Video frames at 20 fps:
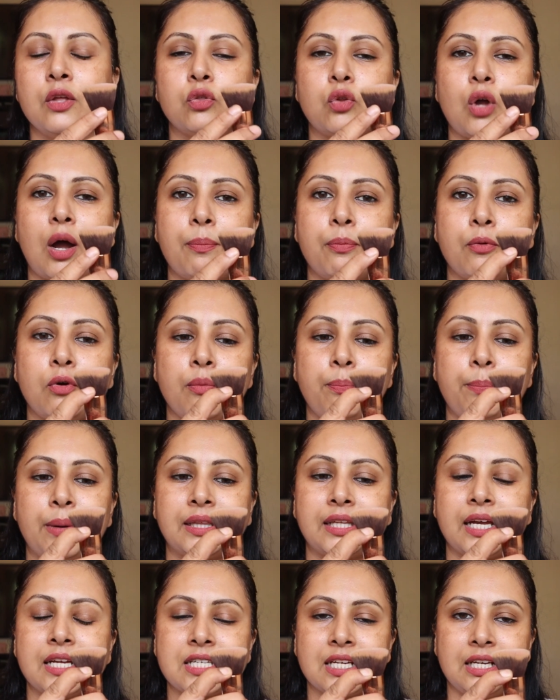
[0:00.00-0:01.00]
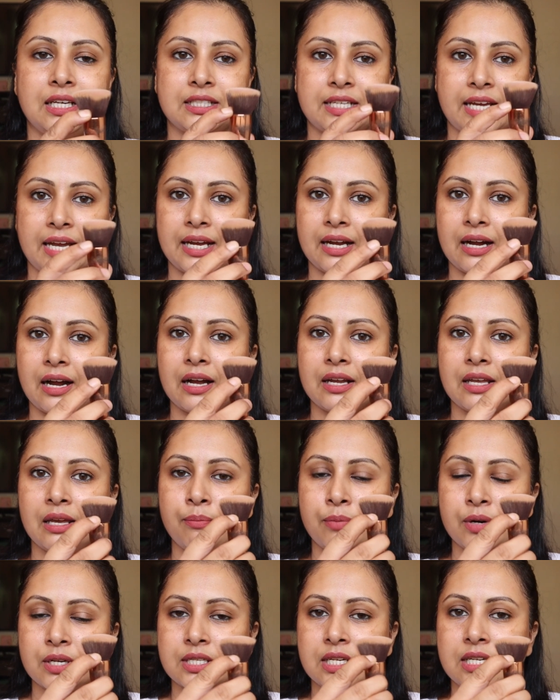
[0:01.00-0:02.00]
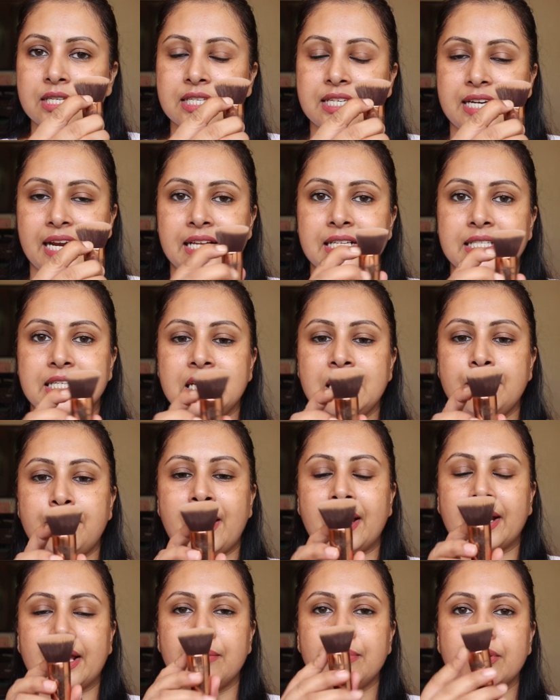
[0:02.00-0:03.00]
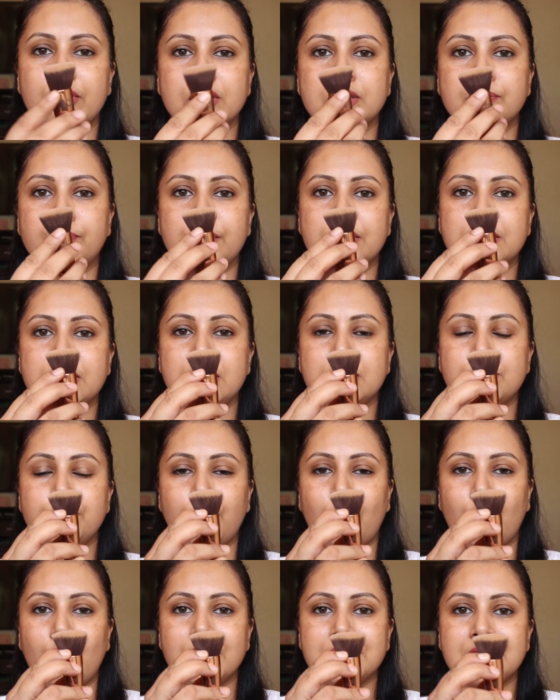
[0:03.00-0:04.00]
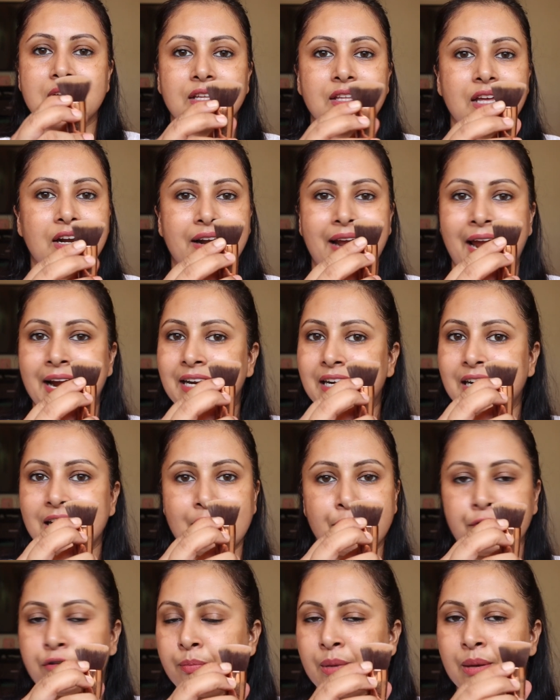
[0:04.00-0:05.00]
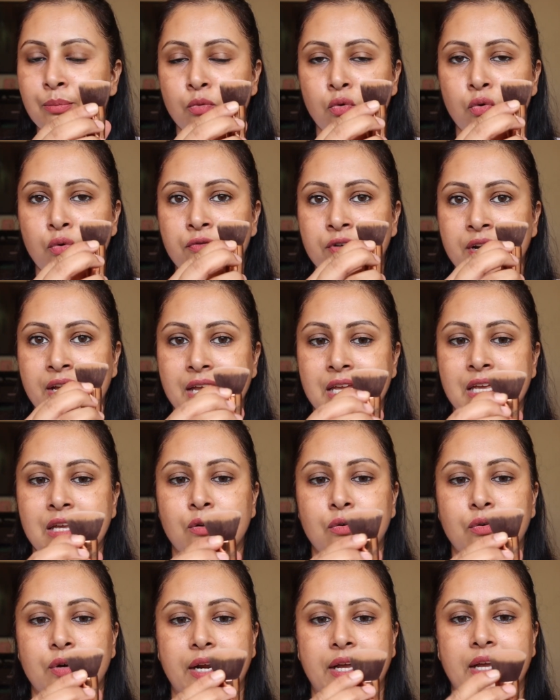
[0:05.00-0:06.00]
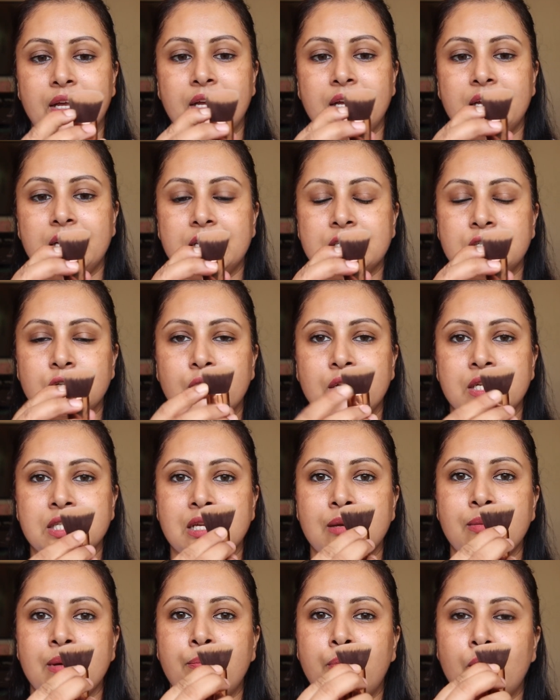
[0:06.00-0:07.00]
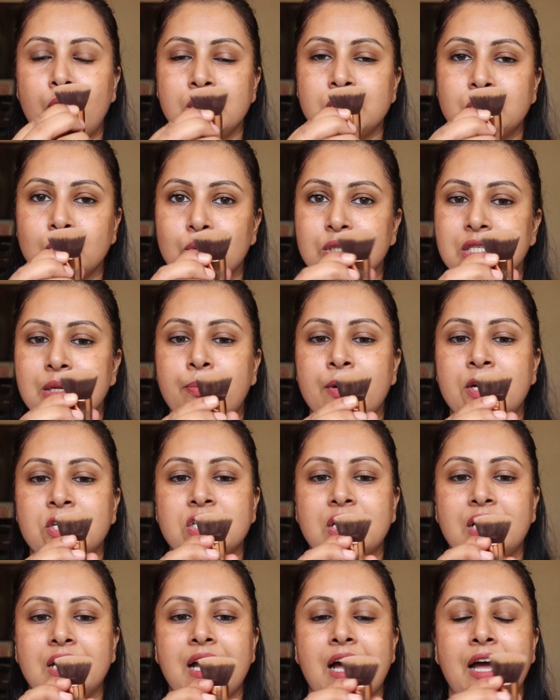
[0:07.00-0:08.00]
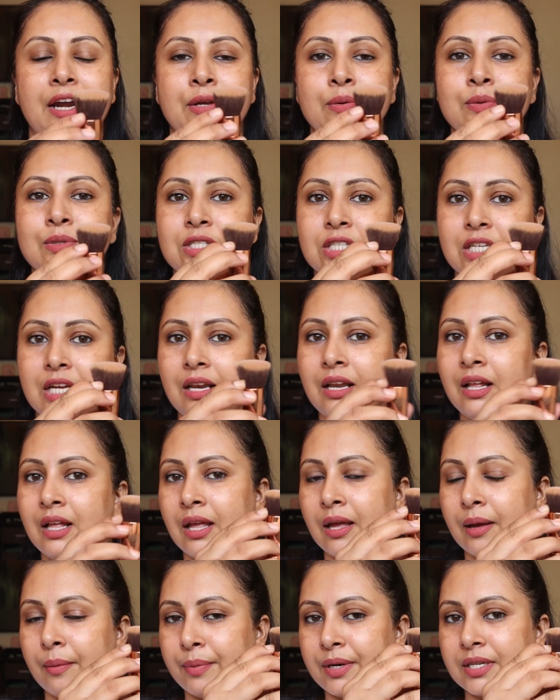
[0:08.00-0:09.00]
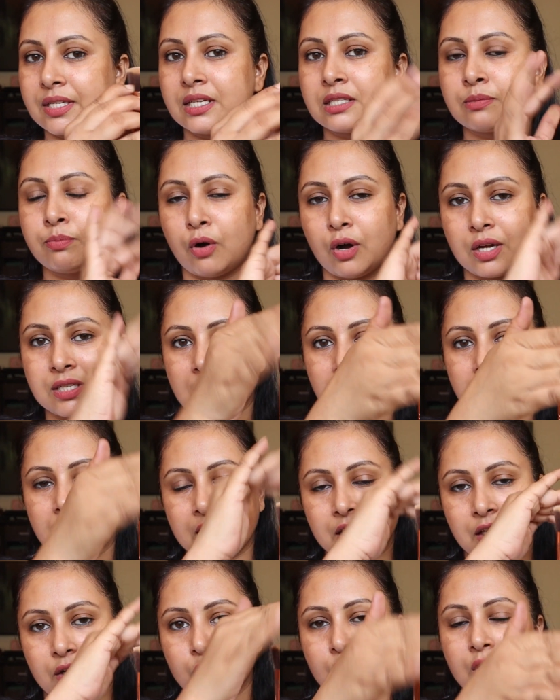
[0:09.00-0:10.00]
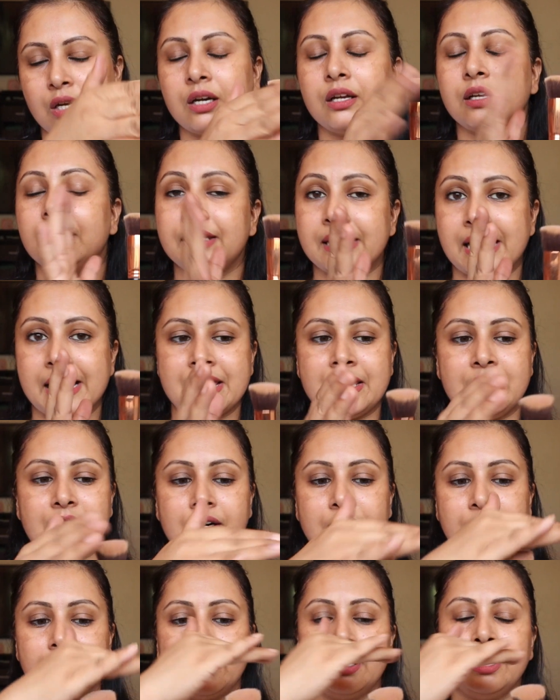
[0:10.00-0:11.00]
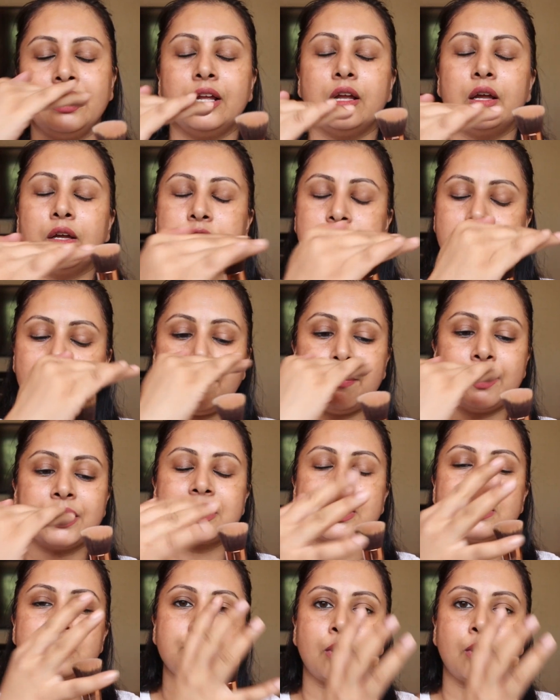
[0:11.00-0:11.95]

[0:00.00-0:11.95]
तो आपको पता चल जाएगा कि ब्रिसल्स डेंसली पैक हैं बिकॉज ब्रिसल्स बहुत ज़्यादा राइट लेफ्ट में मूव नहीं हो रहे एज यू कैन सी मैं बहुत ज़ोर से प्रेशर लगा रही हूँ स्टिल ब्रिसल्स बहुत ज़्यादा इधर उधर नहीं हिल रहे जब ब्रिसल्स